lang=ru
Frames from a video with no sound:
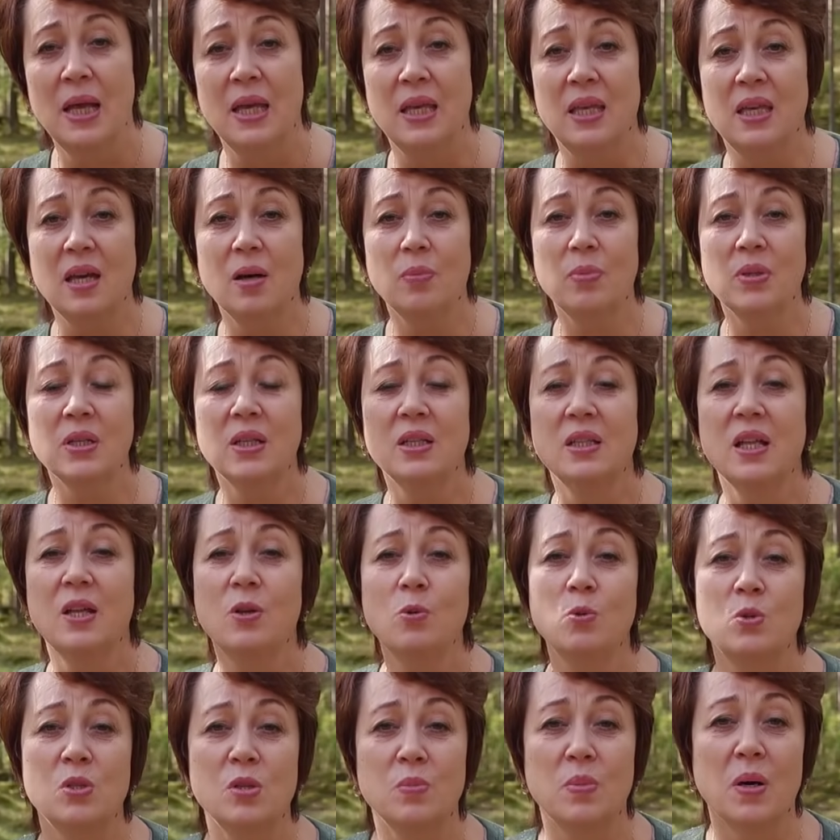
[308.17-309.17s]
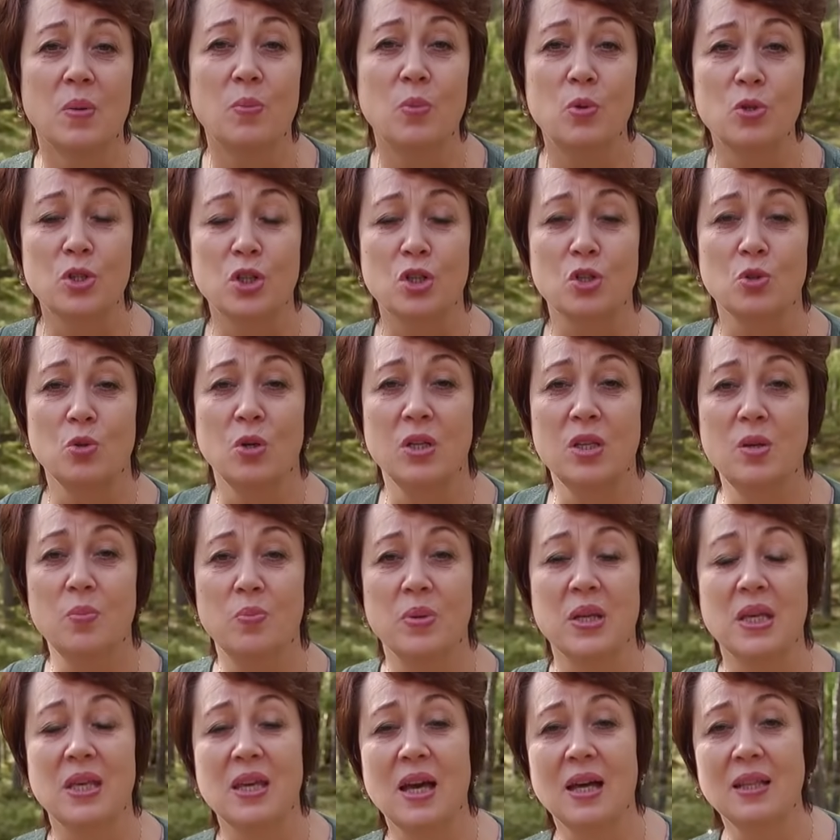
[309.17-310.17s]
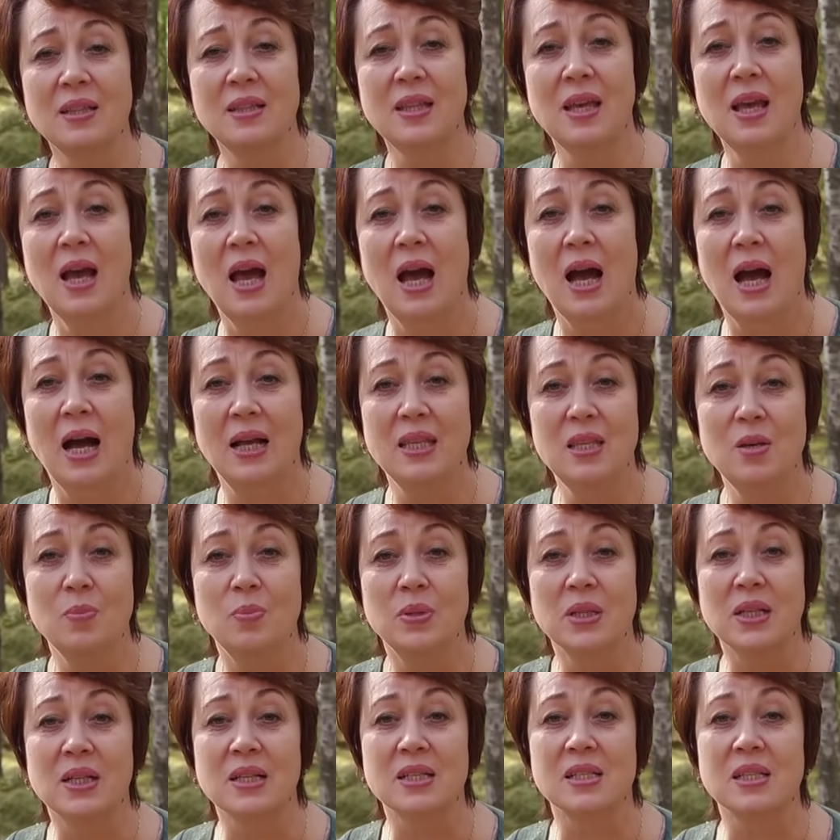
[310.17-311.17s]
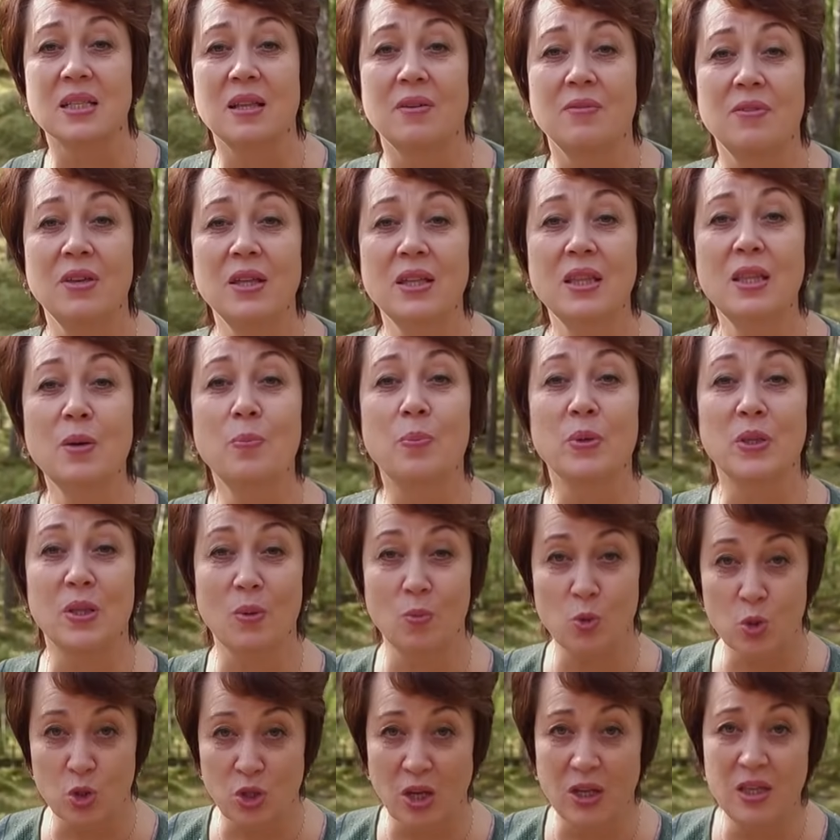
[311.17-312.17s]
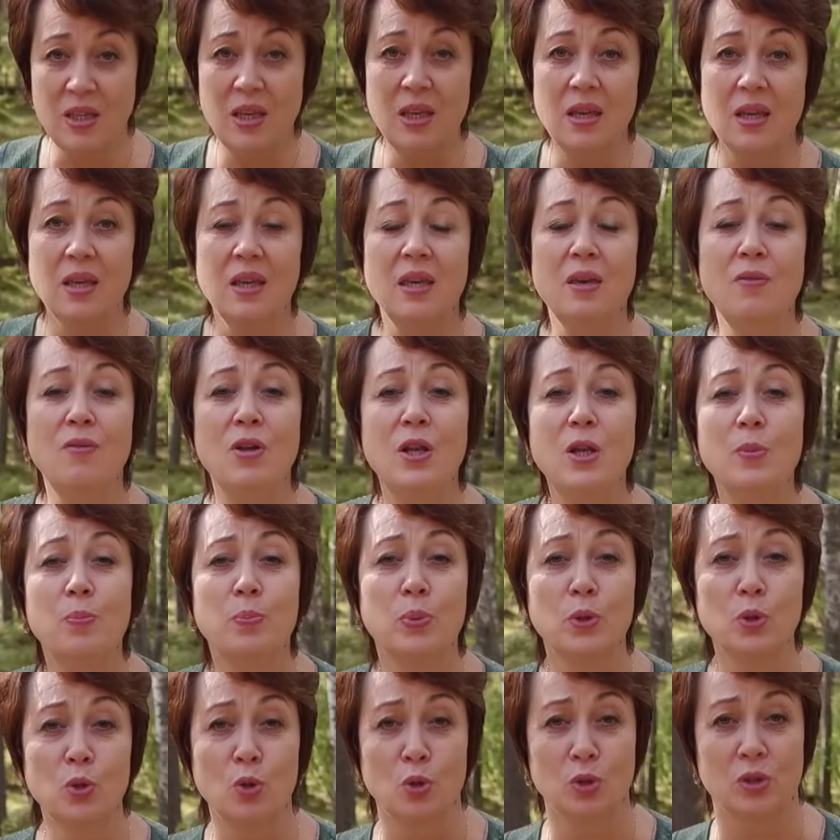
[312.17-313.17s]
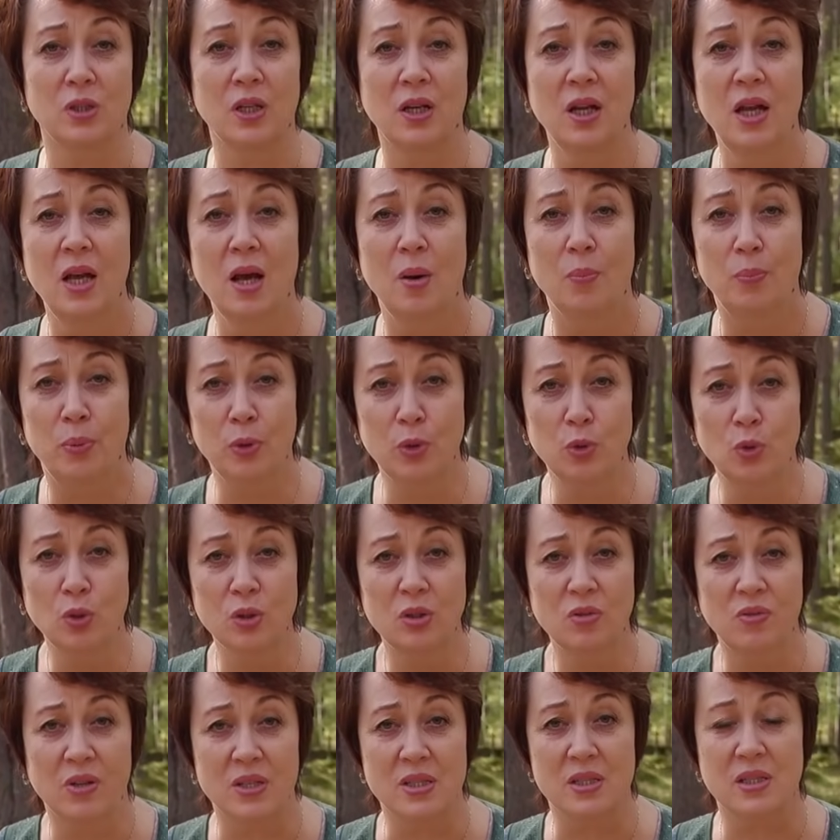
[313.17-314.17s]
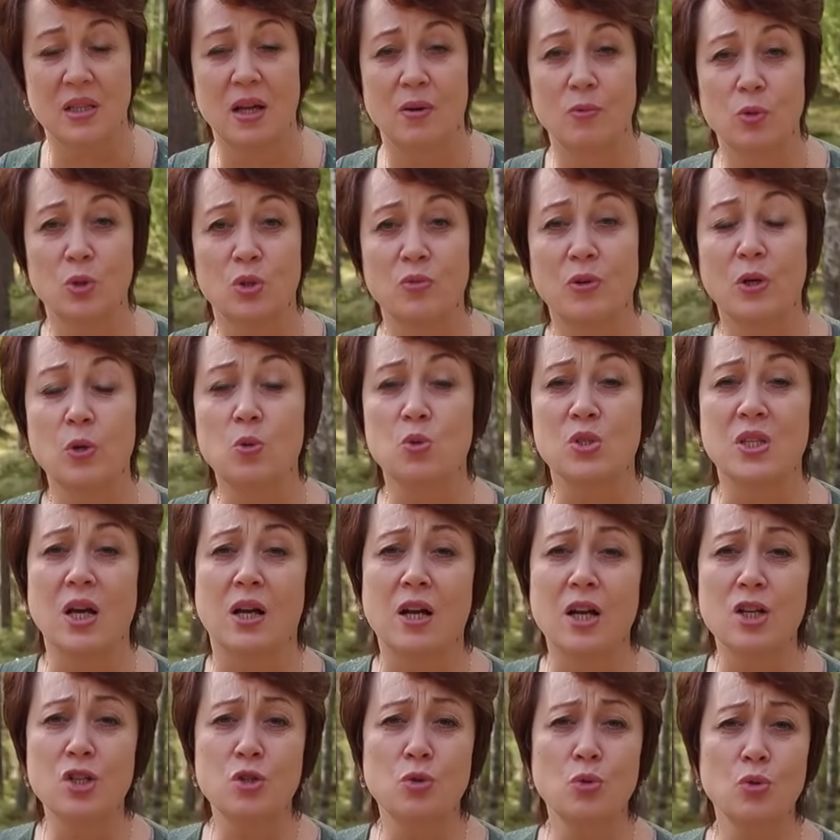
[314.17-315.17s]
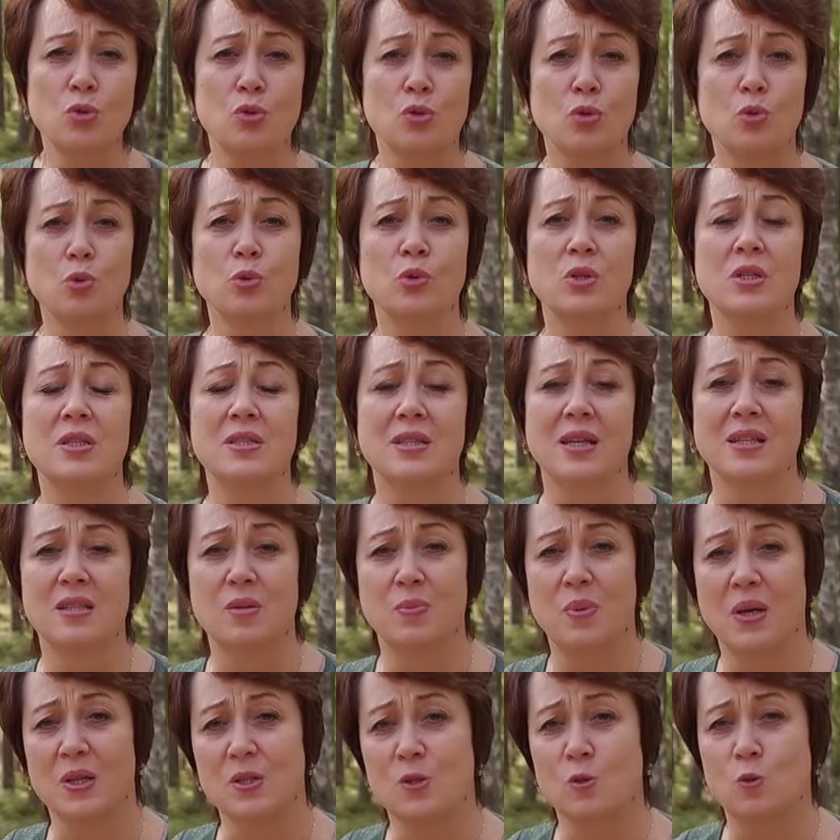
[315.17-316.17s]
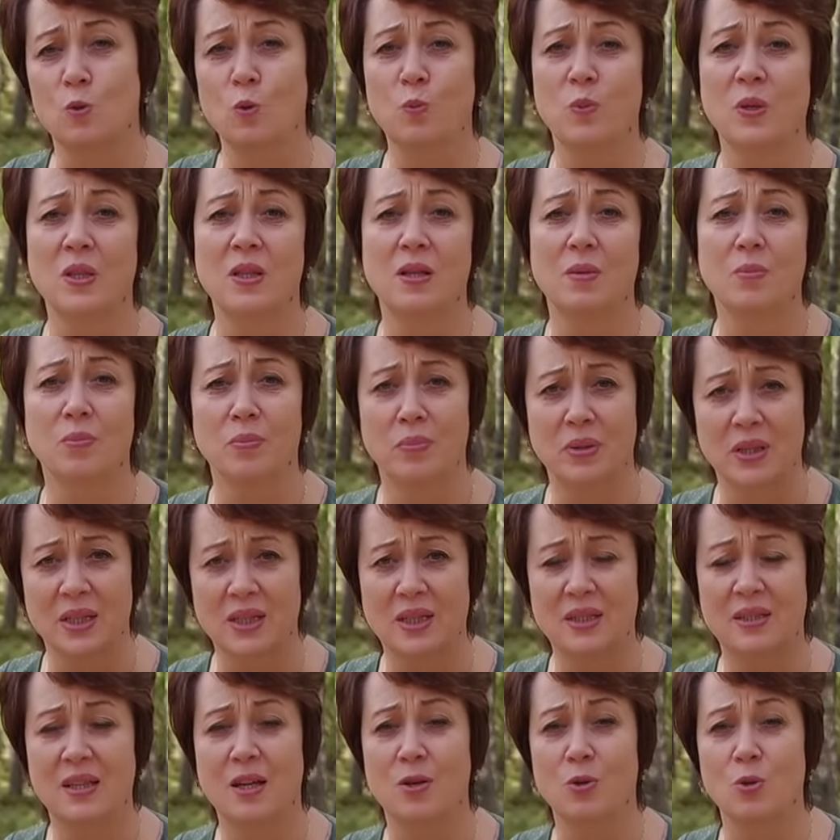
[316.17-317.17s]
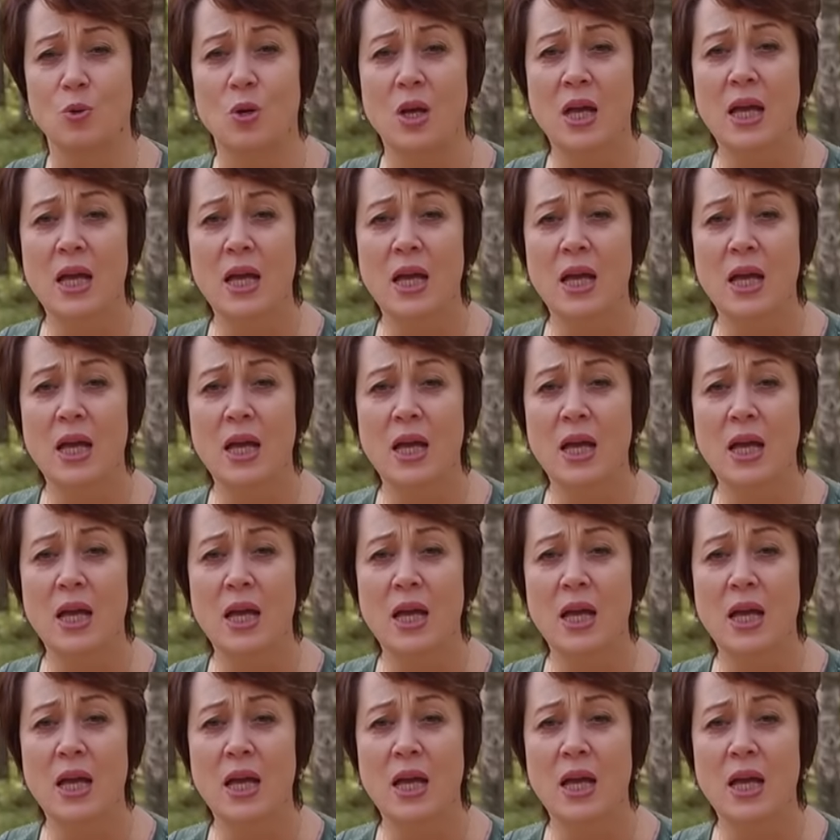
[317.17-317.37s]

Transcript: Я благодарю Тебя, Боже, что они приятны, они благословенны, потому что они явили плод, плод во славу Твою. За каждую трудность я Тебя особенно благодарю